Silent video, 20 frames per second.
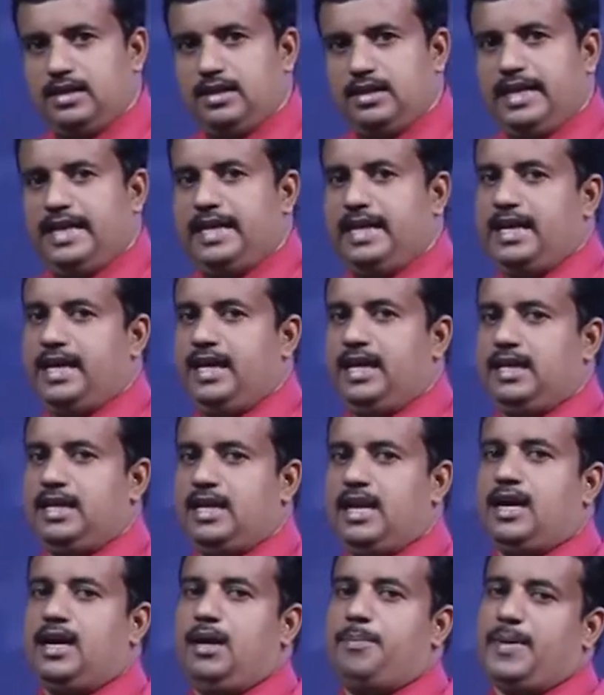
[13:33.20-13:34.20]
நீரை
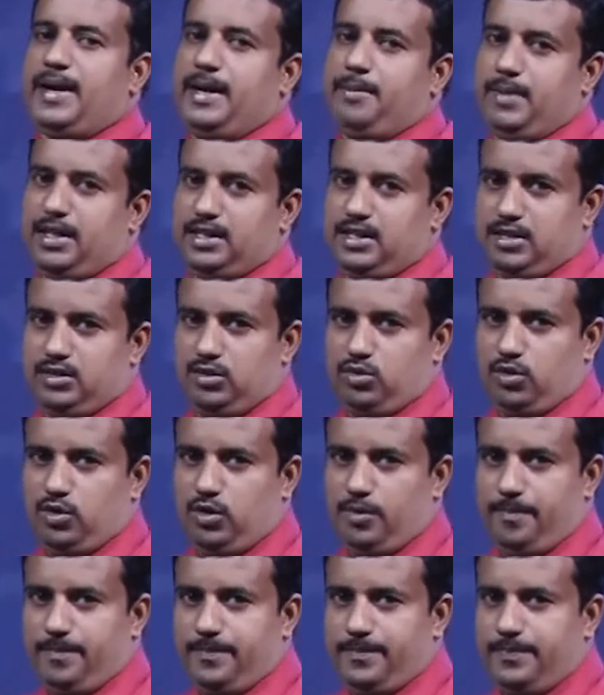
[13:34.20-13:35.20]
நாங்கள்
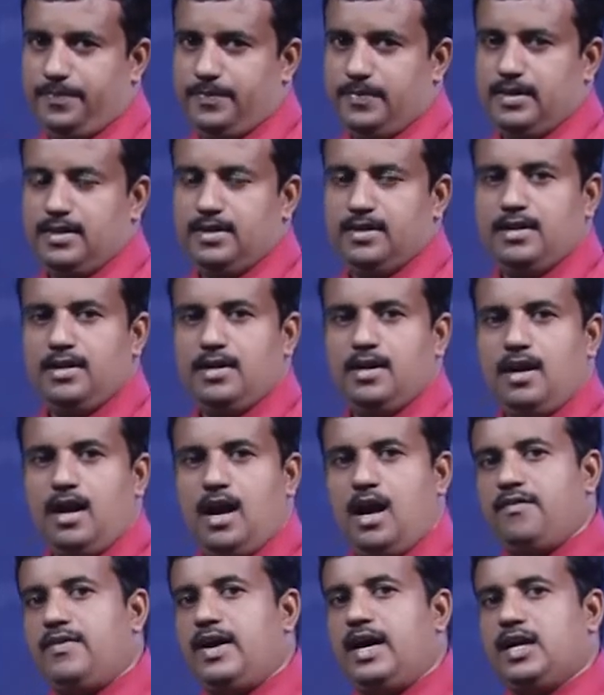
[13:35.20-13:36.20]
பயன்படுத்துகின்றோம்
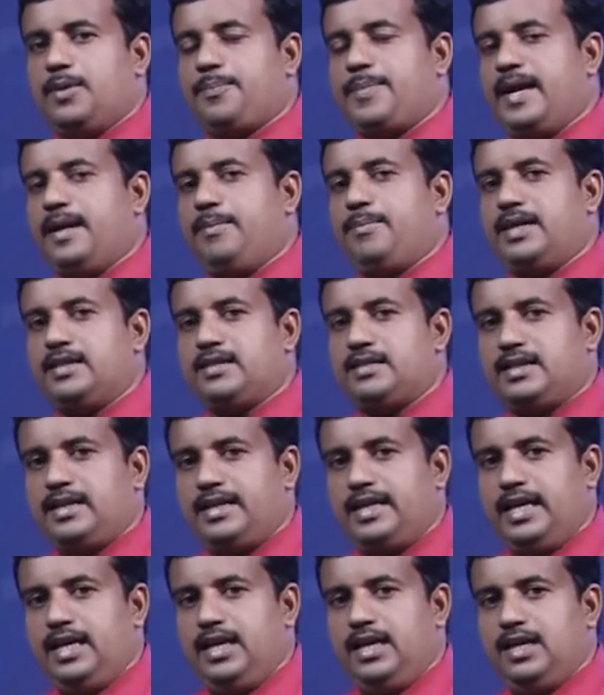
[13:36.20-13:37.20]
அவ்வாறு
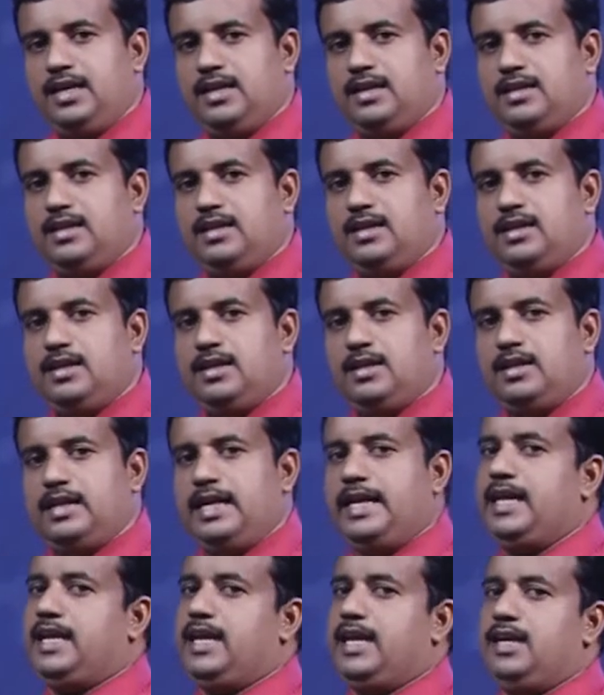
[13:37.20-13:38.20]
பயன்படுத்துகையில்
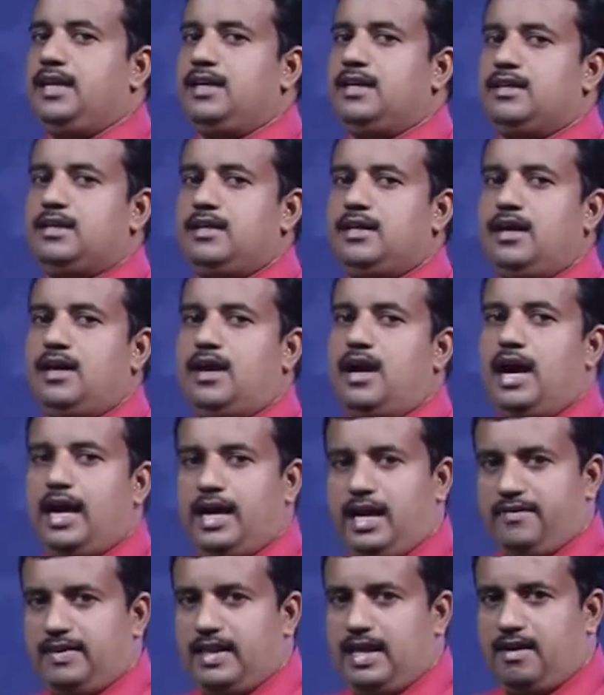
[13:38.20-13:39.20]
நீரின்
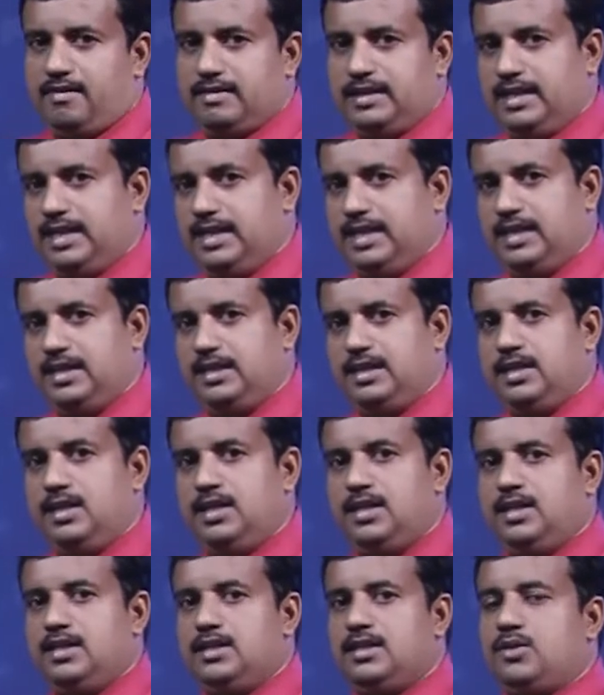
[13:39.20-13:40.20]
அளவதாவது
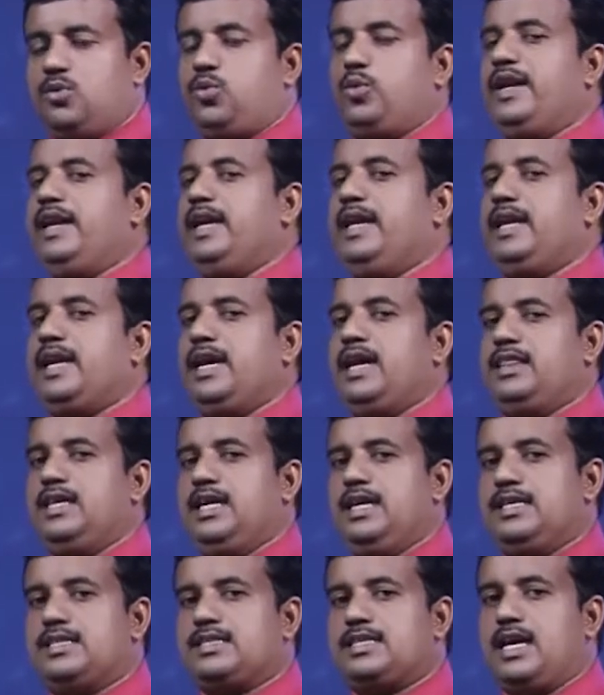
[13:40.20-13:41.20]
குடிநீர் அல்லது
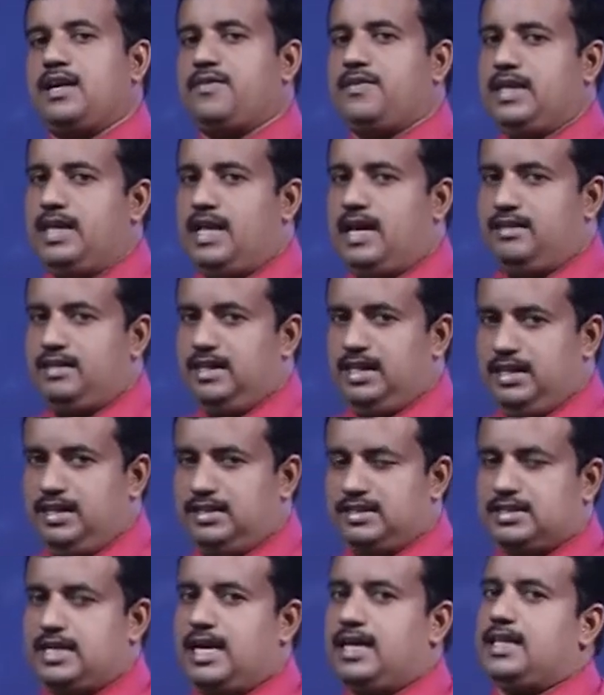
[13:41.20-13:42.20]
சர்வதாவது
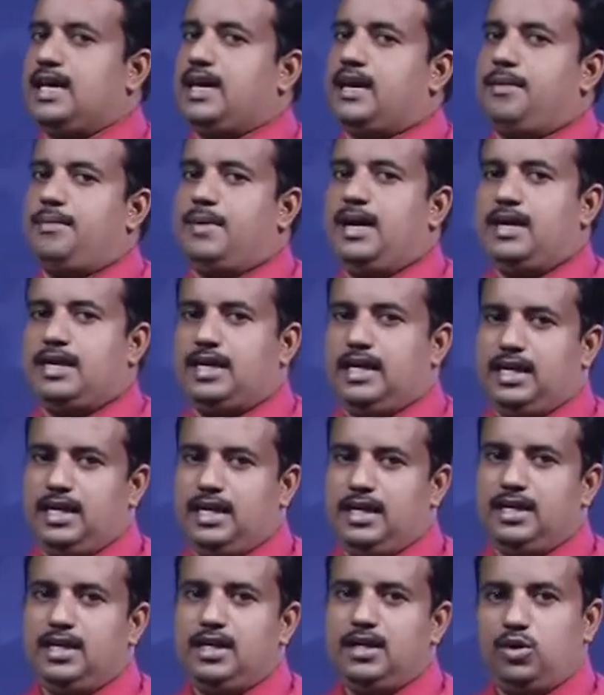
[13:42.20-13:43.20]
சாதாரணமாக
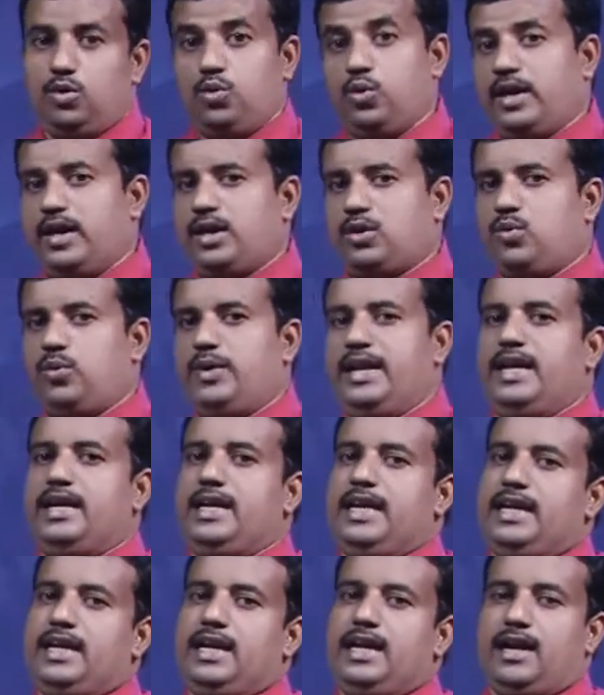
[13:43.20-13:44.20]
நுகரக்கூடிய
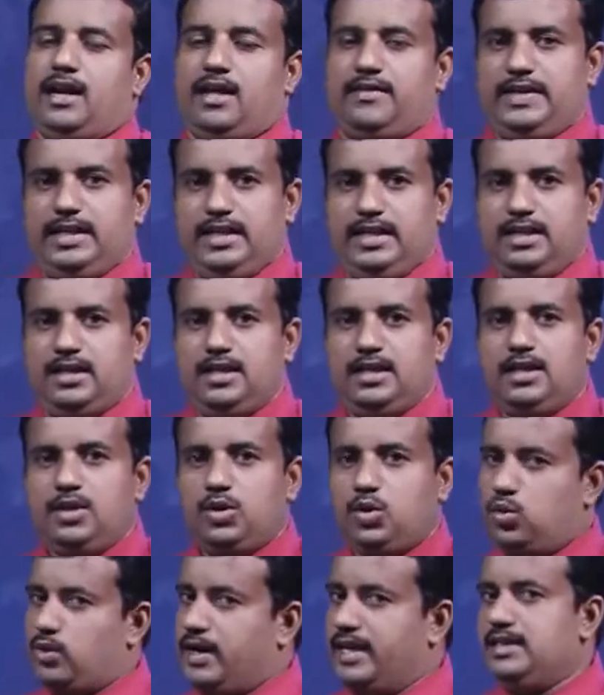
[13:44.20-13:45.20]
நீரின் அளவு
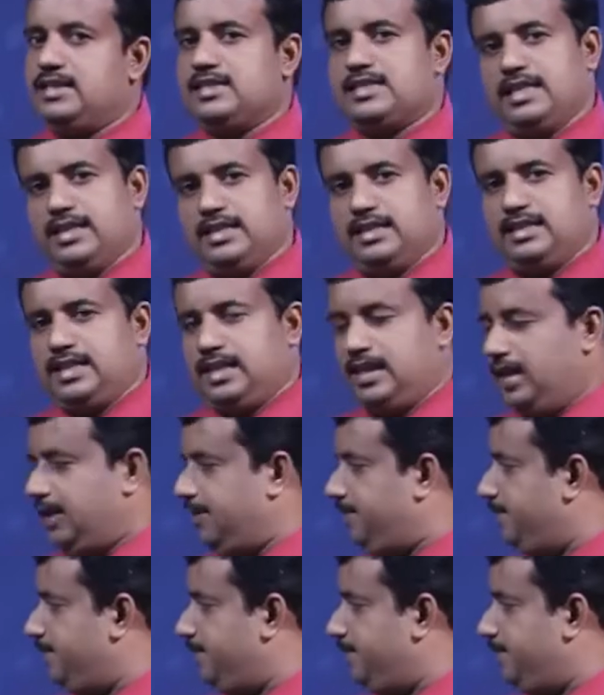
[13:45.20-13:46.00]
குறைந்து செல்கின்றது